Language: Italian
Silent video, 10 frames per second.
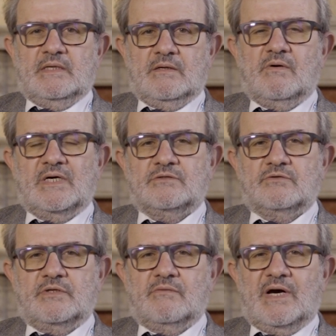in
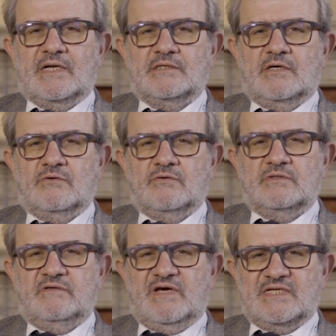quanto riguardano
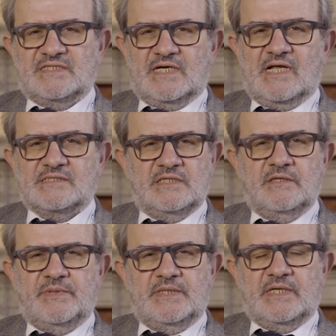diverse classi
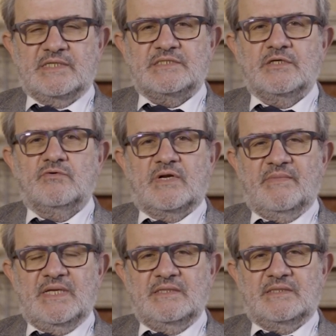lipidiche,
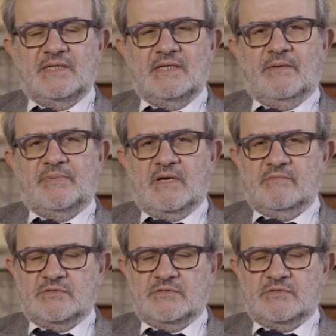sicuramente la prima